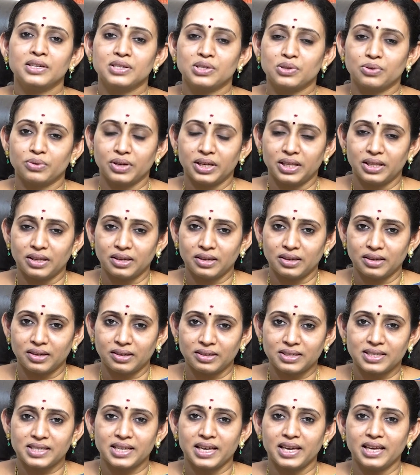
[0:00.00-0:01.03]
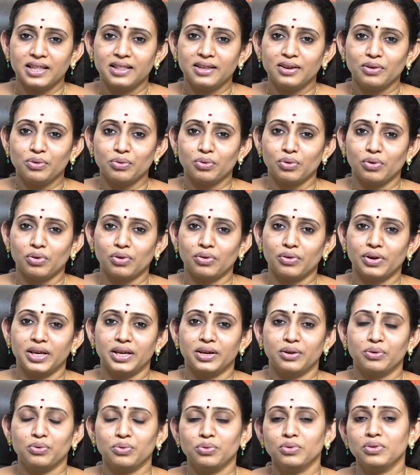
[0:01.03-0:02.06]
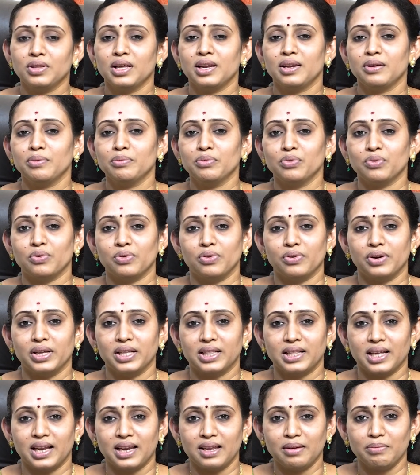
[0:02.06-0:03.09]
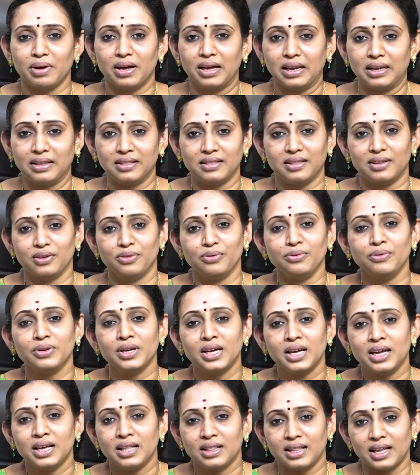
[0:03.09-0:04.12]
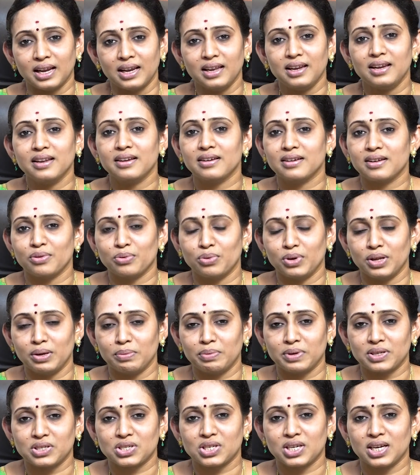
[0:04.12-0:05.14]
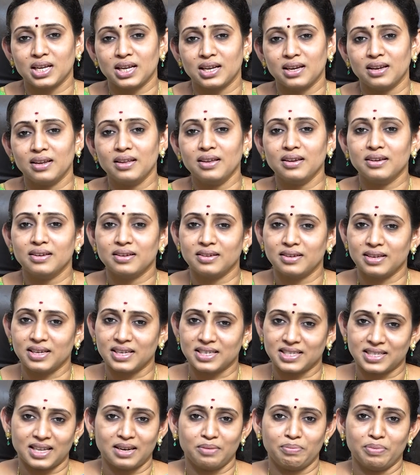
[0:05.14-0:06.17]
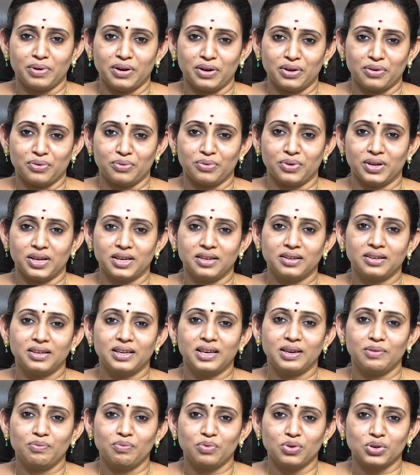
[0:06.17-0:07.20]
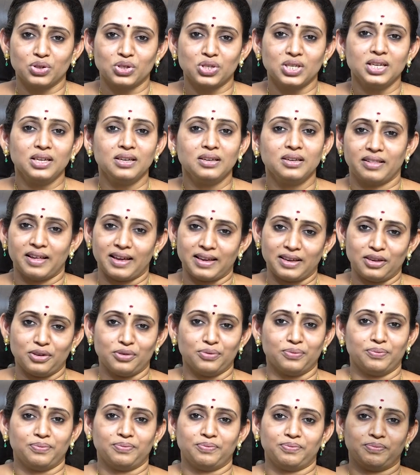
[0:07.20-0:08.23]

ஸோ இதை செய்து உங்களுடைய கூந்தலையும் உங்களுடைய தலைபாரத்தையும் தலையில் இருக்கக்கூடிய பிரச்சனைகளை நீங்கள் சரி பண்ணிக்கோங்க கீப் வாட்சிங் தேங்க்யூ